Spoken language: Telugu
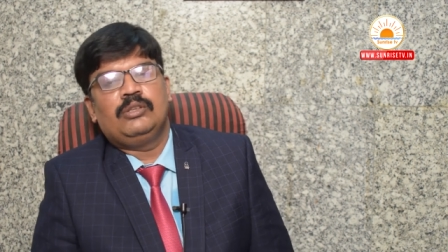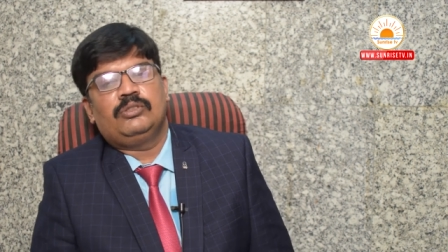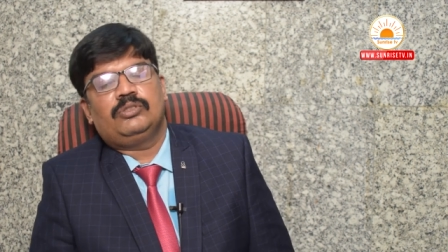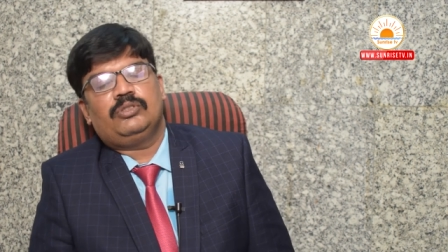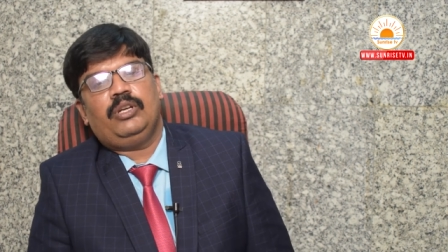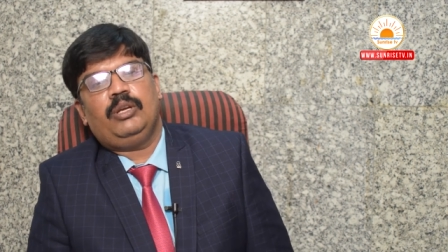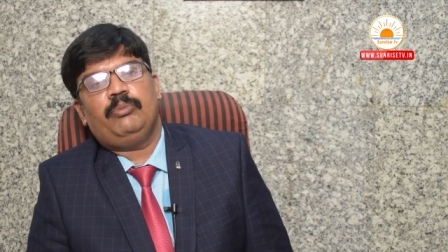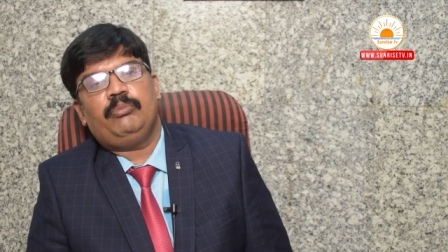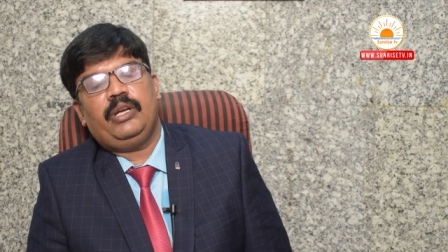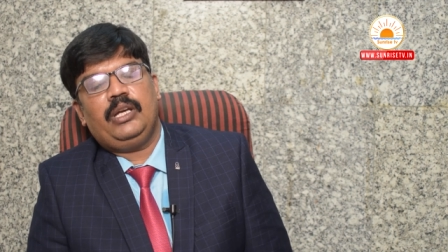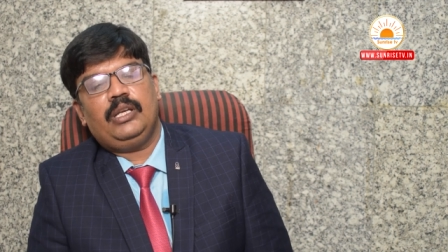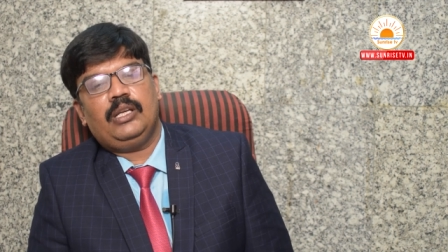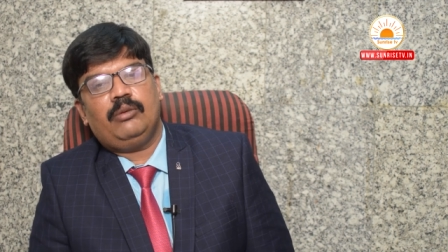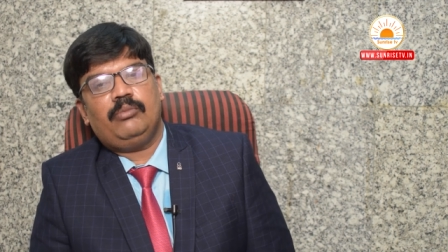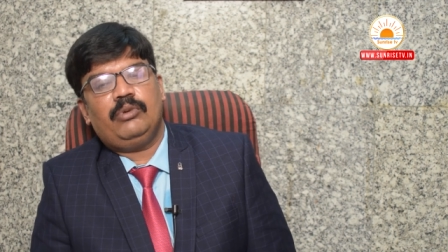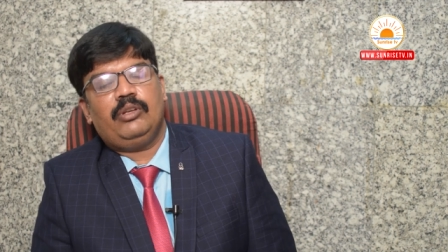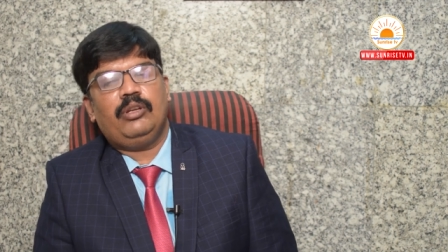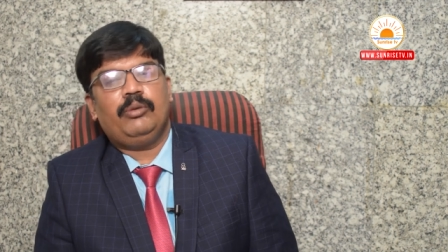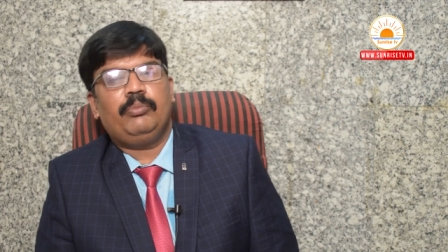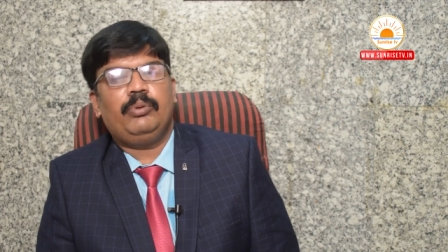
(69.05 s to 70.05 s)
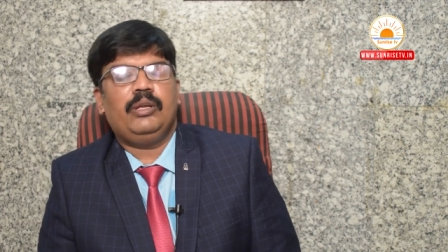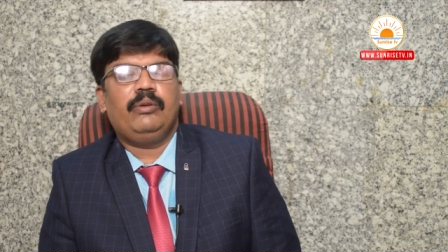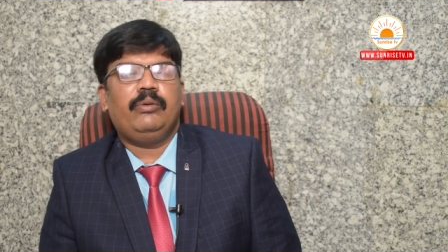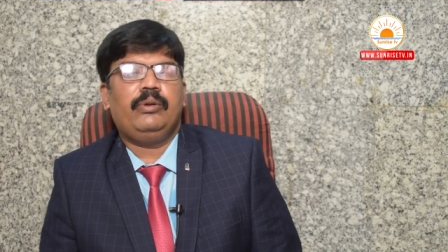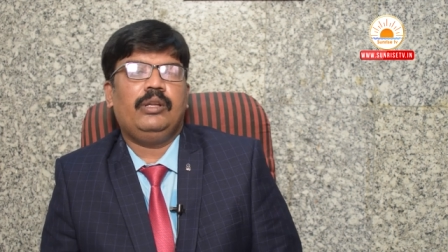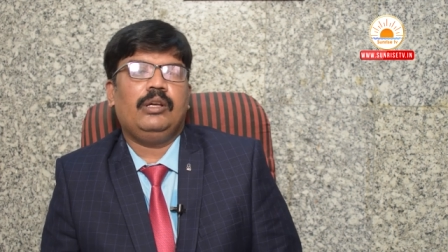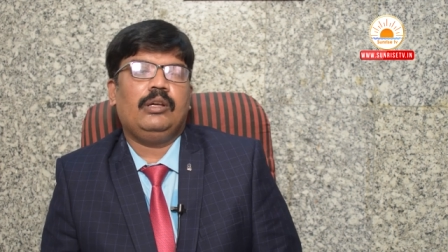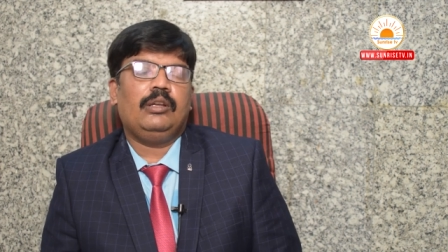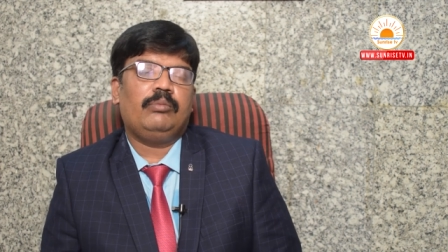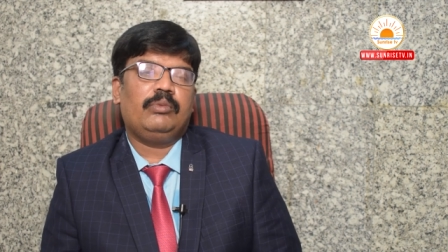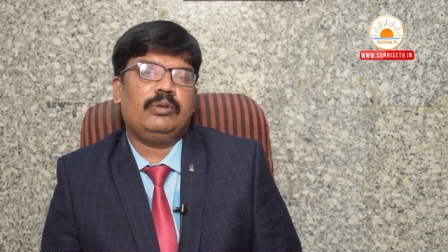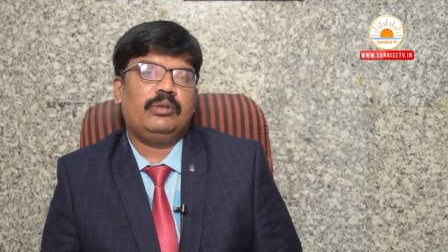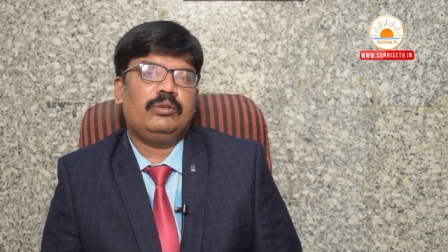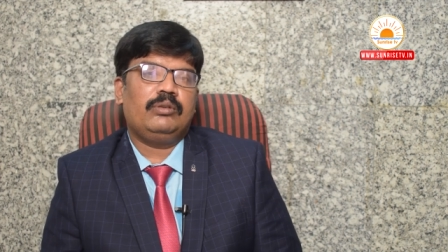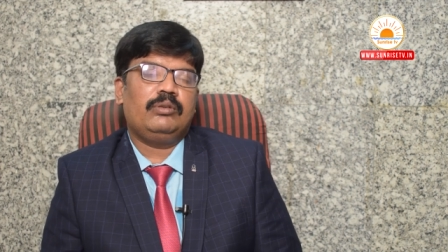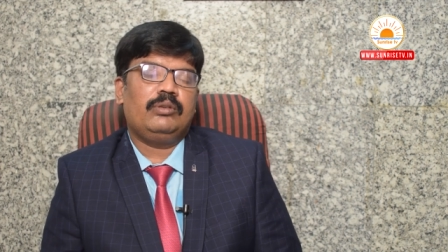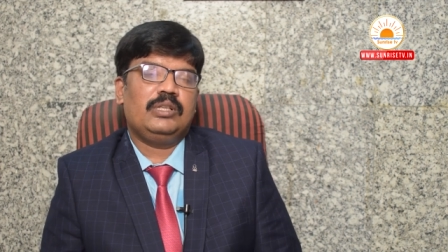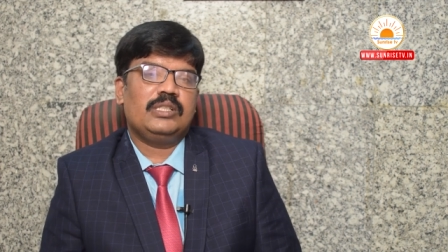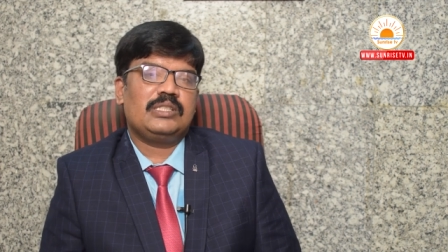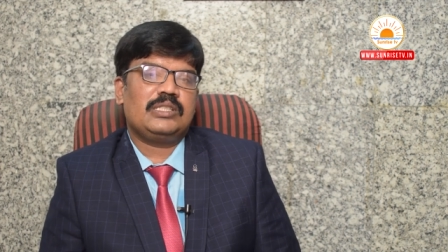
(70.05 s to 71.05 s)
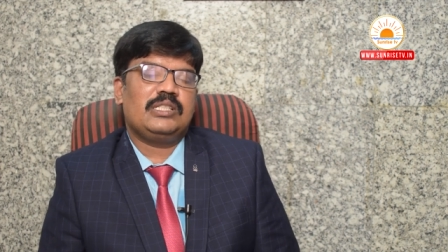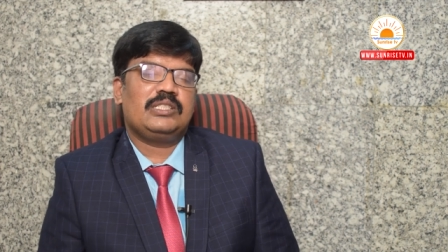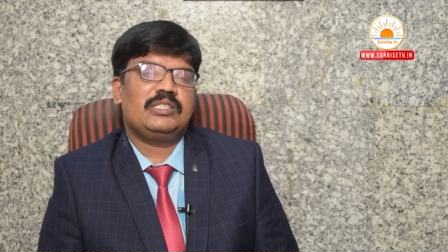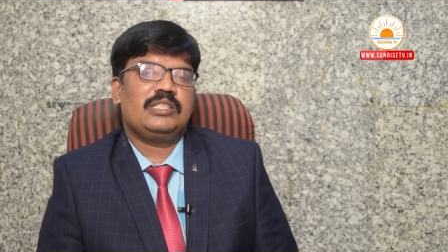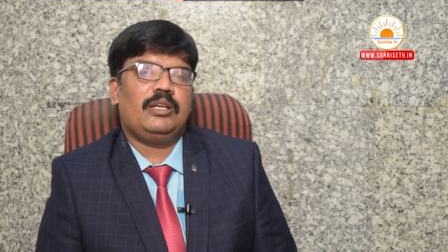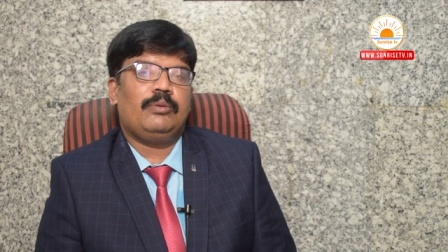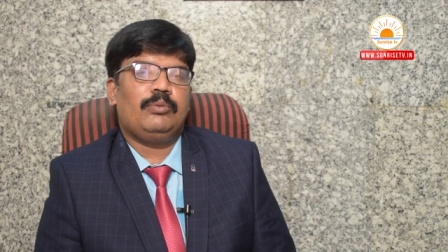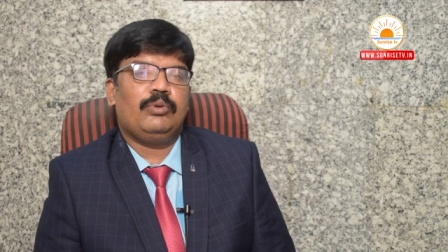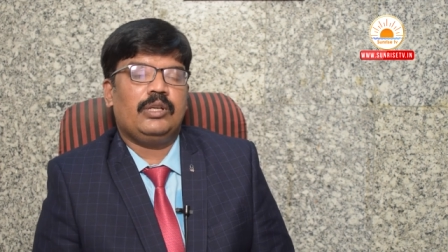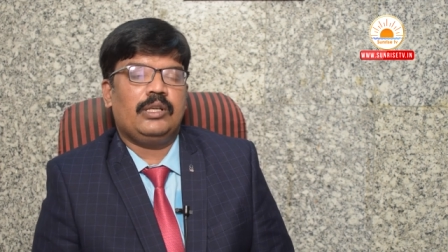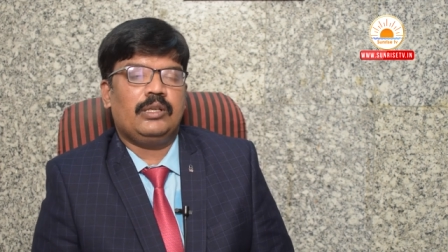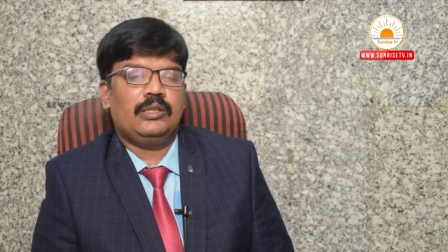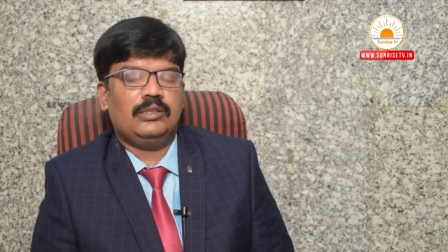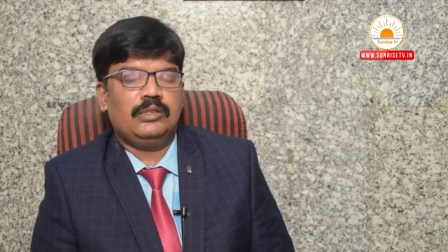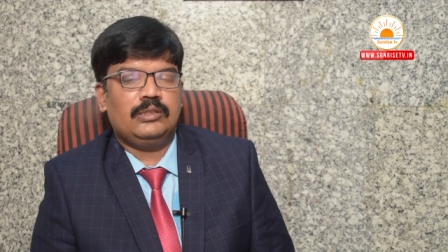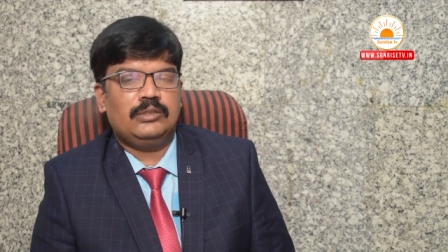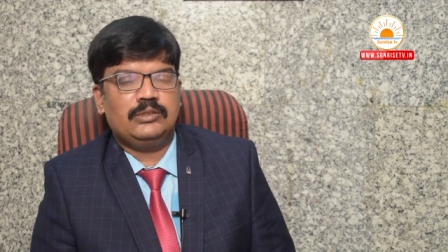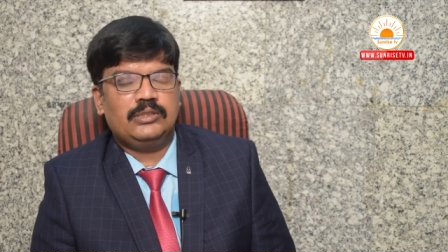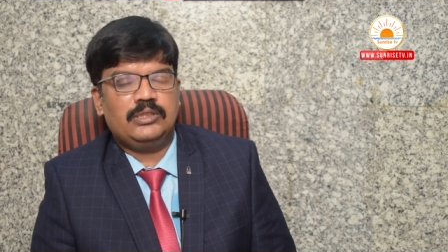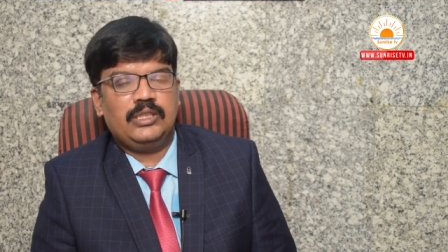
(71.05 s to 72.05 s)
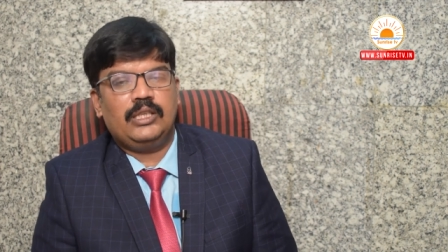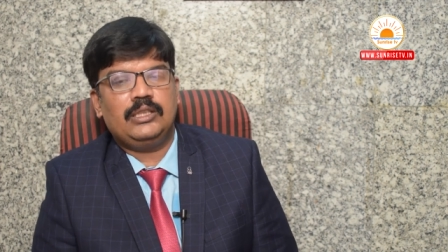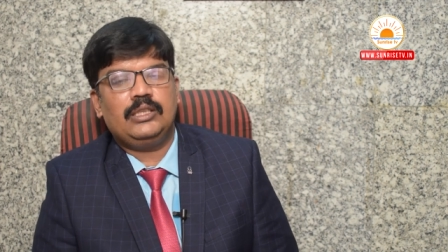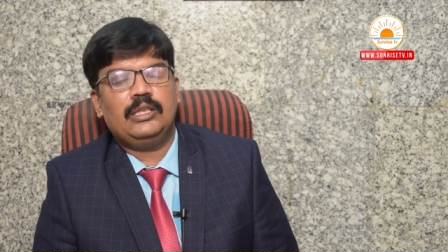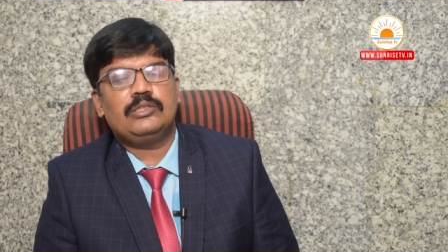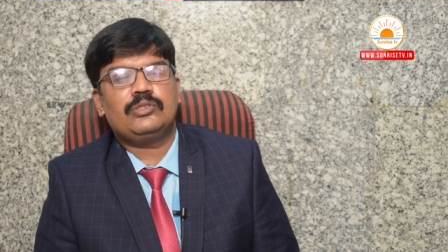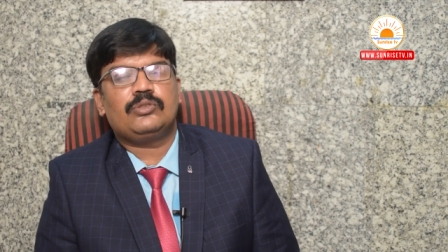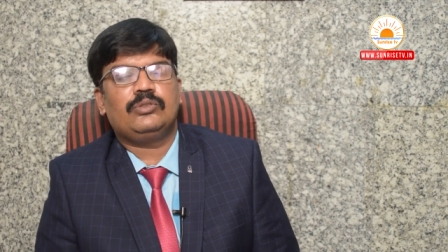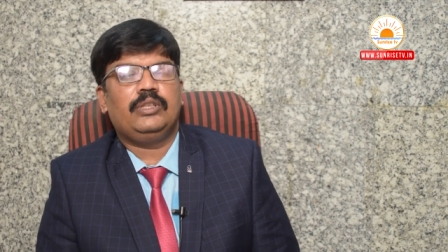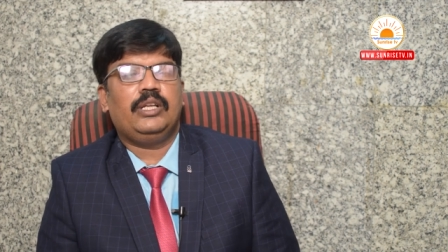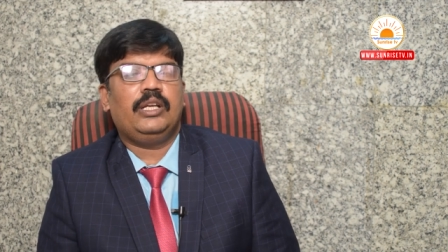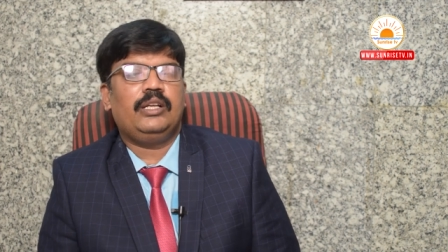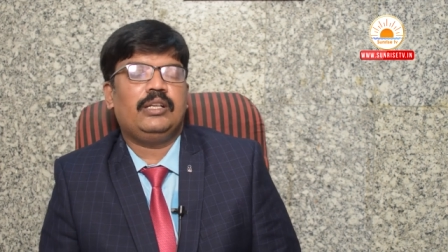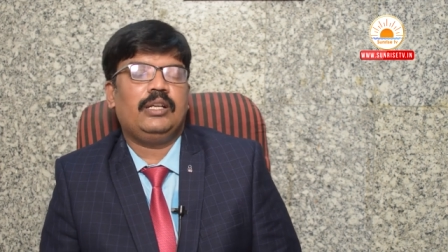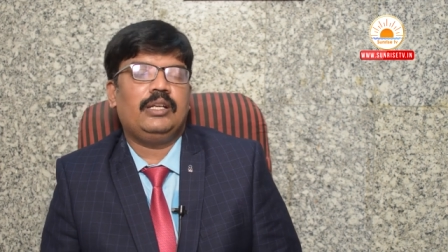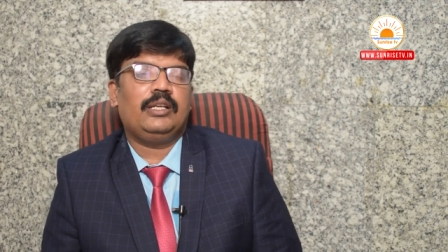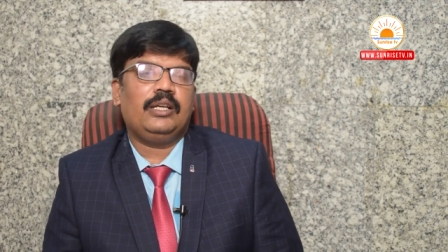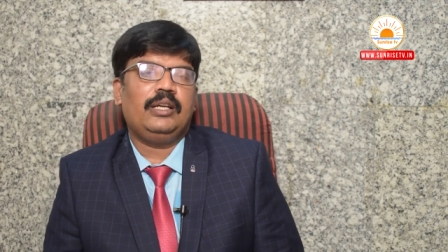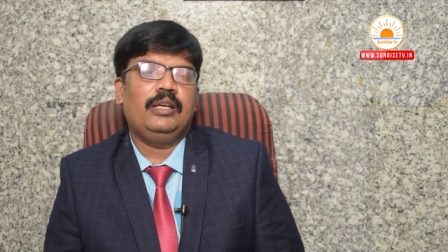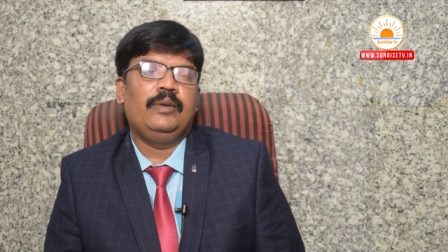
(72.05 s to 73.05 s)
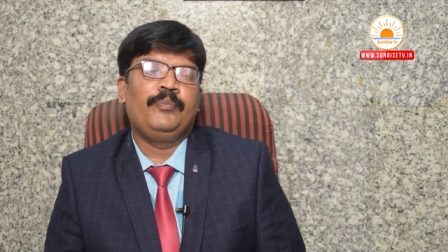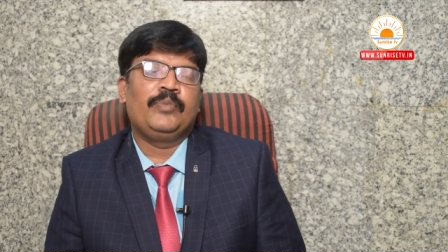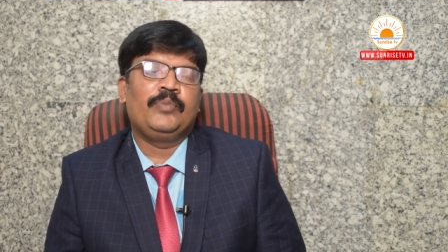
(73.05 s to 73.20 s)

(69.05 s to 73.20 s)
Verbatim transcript: సో ఈ మెయిన్గా మనం ఇప్పుడు ఈ వీడియోలో మనం డిస్కస్ చేయ చేయదలుచుకుంది ఏంటంటే